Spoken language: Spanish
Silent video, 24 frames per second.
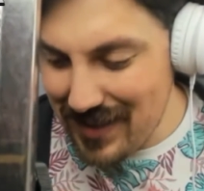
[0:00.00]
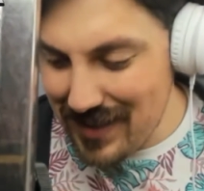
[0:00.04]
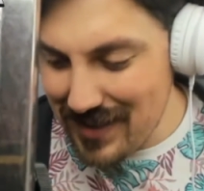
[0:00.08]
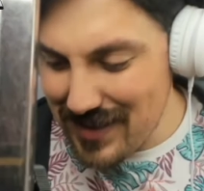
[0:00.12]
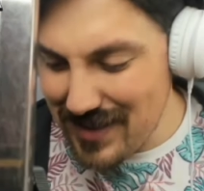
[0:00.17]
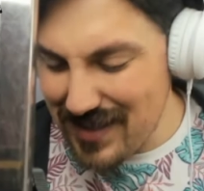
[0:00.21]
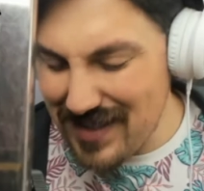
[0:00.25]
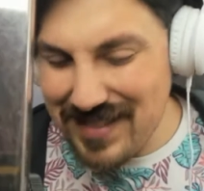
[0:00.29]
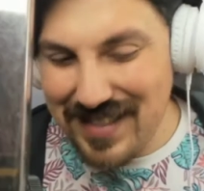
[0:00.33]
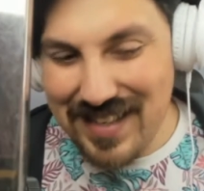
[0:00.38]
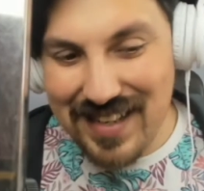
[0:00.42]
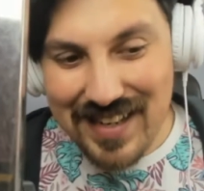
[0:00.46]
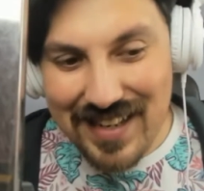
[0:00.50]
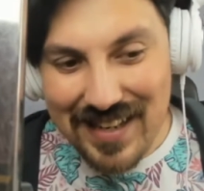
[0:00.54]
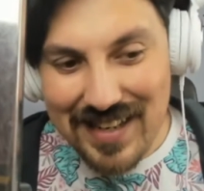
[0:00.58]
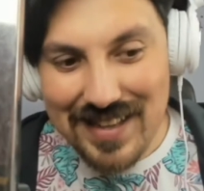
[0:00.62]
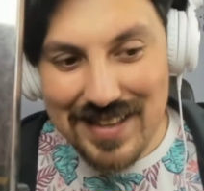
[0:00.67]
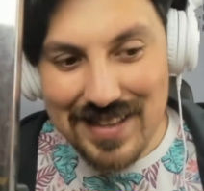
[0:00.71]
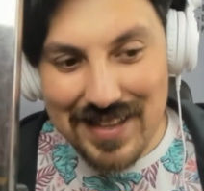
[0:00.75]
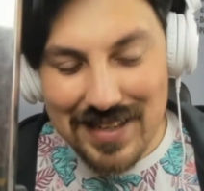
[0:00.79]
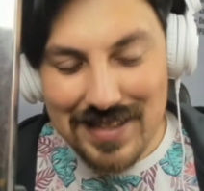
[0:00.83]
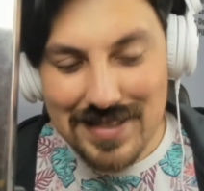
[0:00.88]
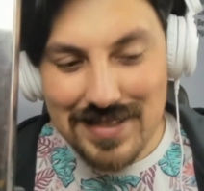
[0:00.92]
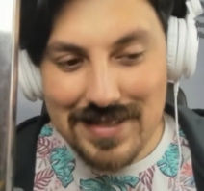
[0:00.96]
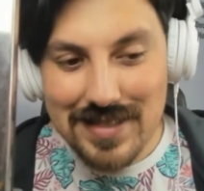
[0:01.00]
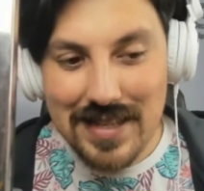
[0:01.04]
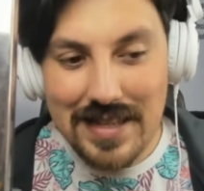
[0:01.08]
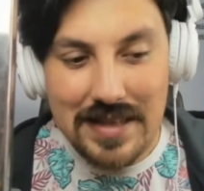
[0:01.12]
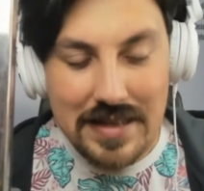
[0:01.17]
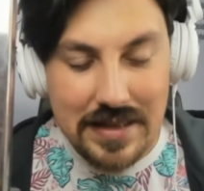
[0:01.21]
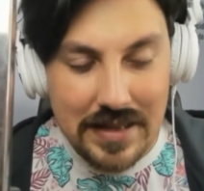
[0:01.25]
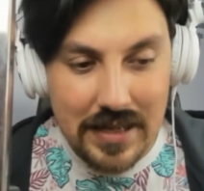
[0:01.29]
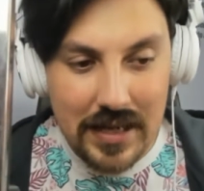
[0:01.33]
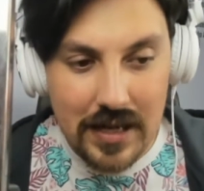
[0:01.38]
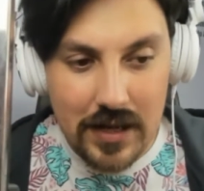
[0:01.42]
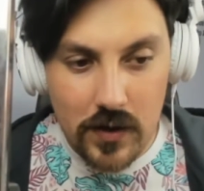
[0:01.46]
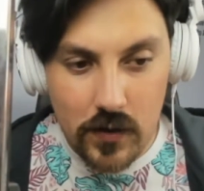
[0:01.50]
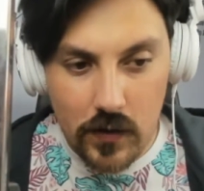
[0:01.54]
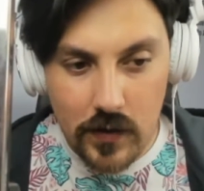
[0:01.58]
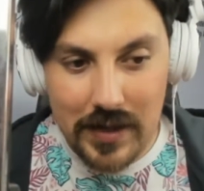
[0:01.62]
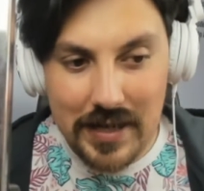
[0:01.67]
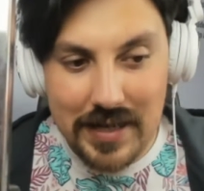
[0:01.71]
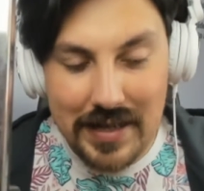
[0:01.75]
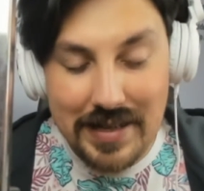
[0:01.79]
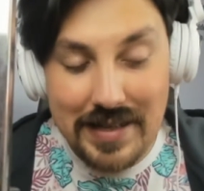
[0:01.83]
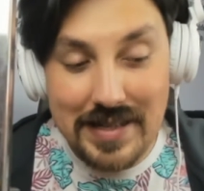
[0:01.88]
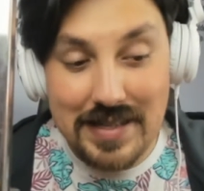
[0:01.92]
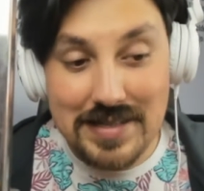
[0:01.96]
si en el Transantiago, en
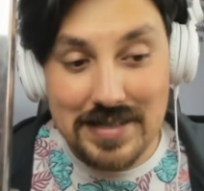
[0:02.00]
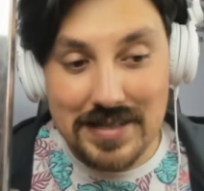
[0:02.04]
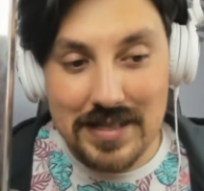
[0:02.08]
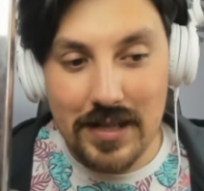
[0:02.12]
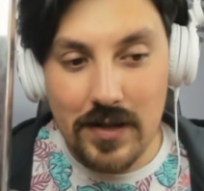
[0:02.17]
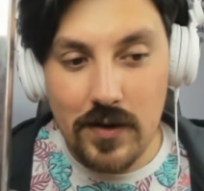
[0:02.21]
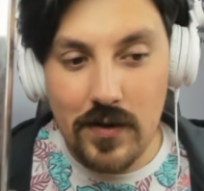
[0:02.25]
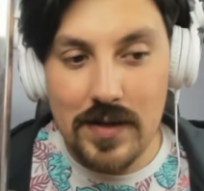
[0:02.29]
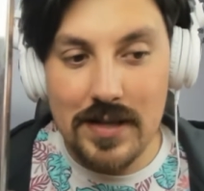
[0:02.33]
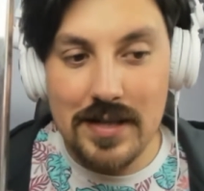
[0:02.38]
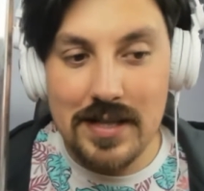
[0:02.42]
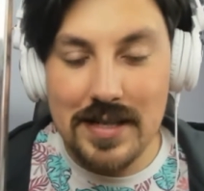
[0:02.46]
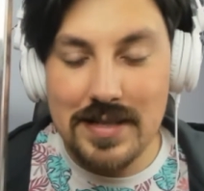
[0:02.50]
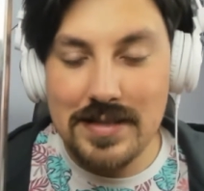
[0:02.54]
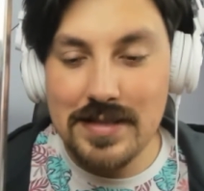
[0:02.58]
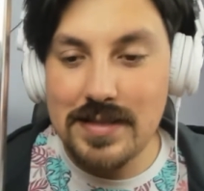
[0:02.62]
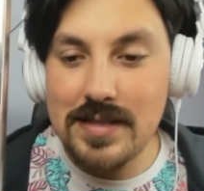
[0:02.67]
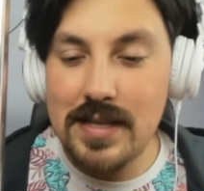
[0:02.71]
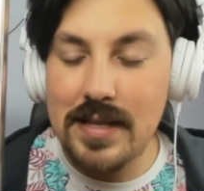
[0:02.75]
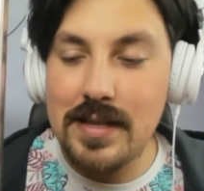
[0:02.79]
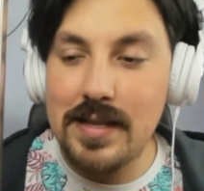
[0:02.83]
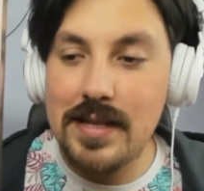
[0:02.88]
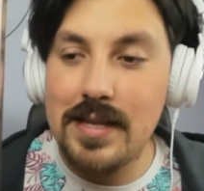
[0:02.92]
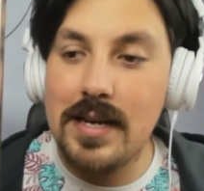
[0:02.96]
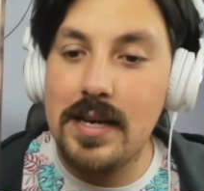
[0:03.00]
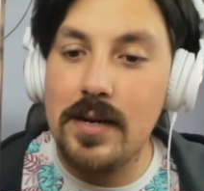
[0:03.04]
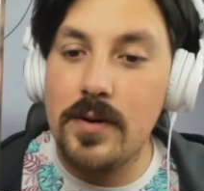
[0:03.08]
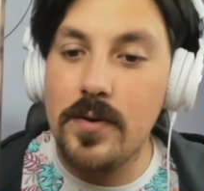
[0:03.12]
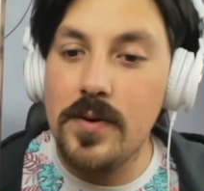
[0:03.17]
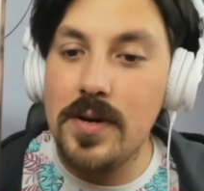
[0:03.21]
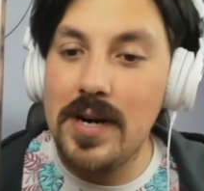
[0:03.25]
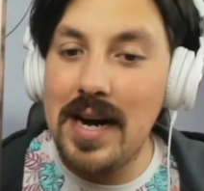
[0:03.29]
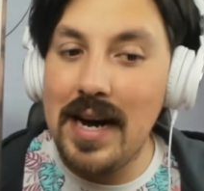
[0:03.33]
el diseño del Transantiago,